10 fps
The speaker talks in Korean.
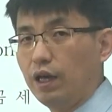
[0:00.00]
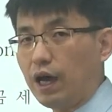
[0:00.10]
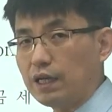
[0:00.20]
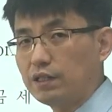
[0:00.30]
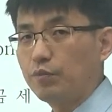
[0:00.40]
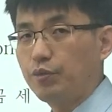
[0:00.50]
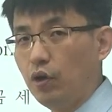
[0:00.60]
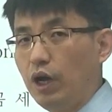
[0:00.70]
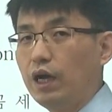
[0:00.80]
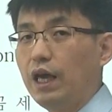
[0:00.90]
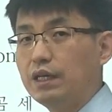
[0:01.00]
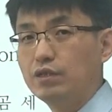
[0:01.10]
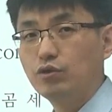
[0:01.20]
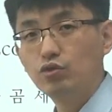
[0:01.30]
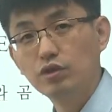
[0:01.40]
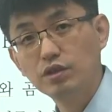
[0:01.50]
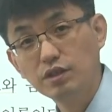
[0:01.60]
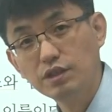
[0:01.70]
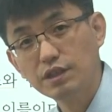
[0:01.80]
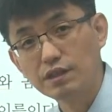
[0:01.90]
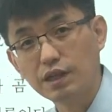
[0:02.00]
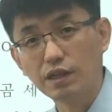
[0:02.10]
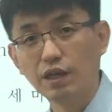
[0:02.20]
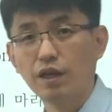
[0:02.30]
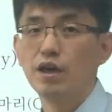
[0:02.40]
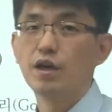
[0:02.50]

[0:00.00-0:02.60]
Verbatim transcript: 가장 편하게 앉을 수 있는 의자 상태,